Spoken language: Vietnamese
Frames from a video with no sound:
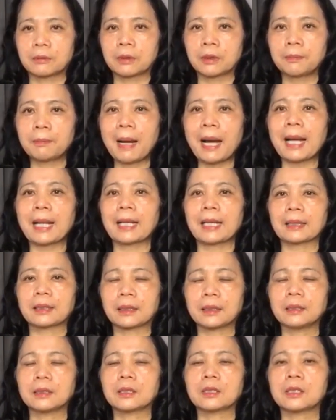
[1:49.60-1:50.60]
Thứ ba là
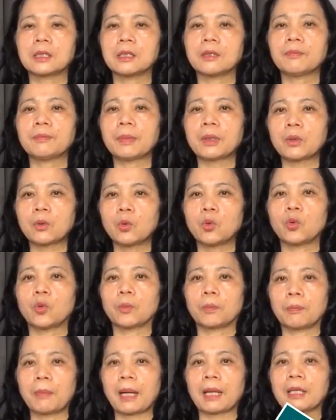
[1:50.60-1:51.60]
tự chữa mất ngủ
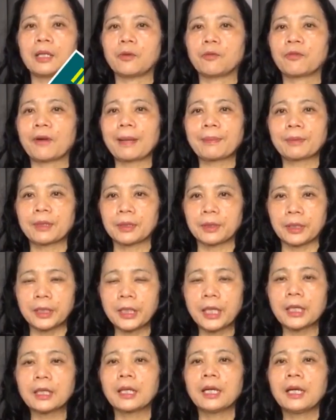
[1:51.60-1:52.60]
bằng liệu pháp tự
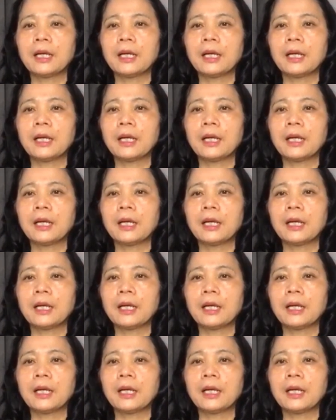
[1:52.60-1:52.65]
nhiên.